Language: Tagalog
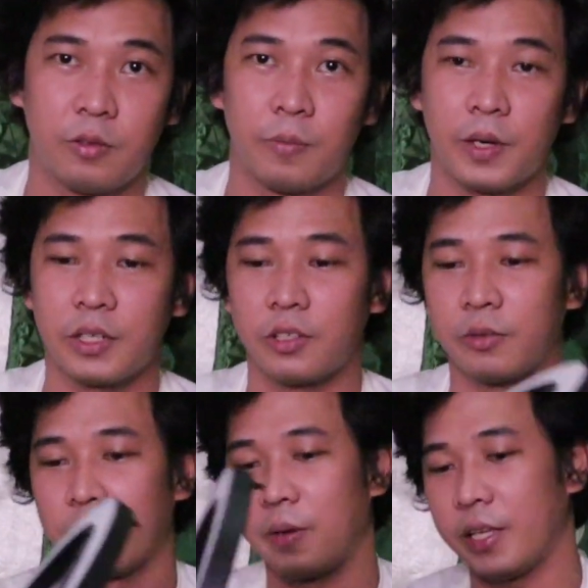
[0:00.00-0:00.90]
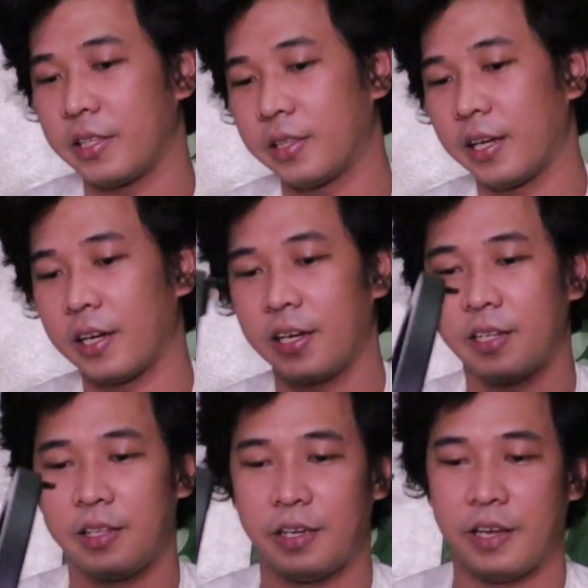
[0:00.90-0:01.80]
gumanon,
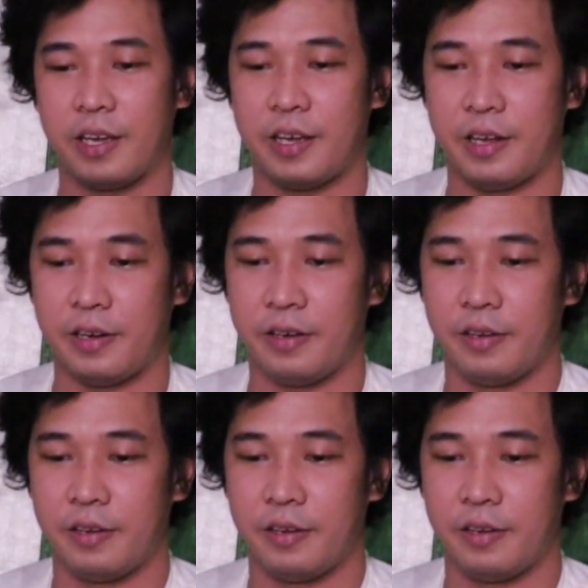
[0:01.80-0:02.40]
bumaliktad. Ayan.